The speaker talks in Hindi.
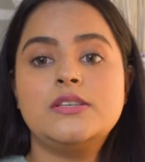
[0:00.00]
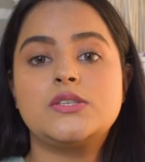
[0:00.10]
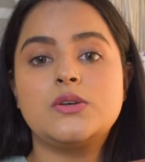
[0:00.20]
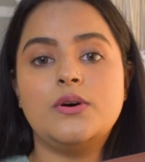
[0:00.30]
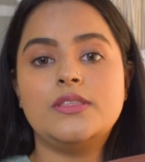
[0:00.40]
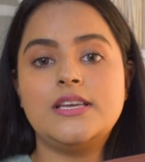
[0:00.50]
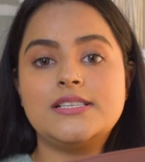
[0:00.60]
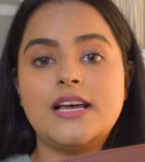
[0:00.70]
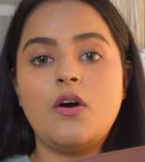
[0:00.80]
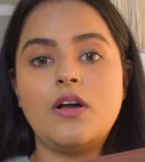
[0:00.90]
सो
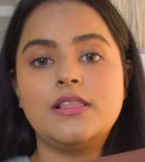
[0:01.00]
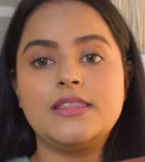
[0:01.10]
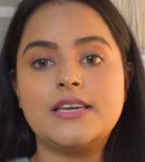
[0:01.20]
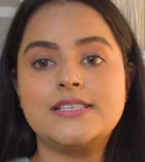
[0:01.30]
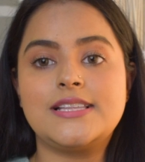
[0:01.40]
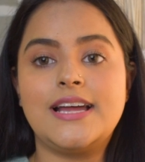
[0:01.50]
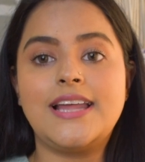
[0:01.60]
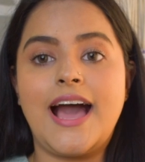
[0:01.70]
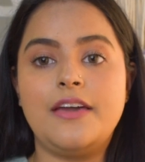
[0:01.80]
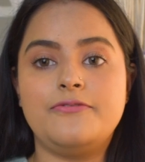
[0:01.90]
दीज आर ऑल द थिंग्स दैट
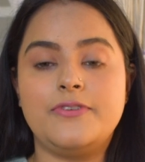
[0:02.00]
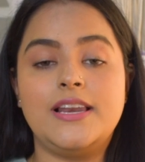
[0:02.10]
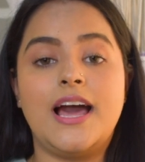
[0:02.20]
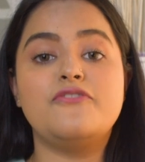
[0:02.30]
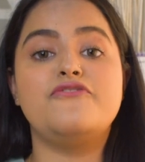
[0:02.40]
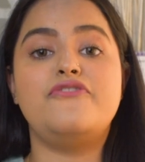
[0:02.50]
आई फील आर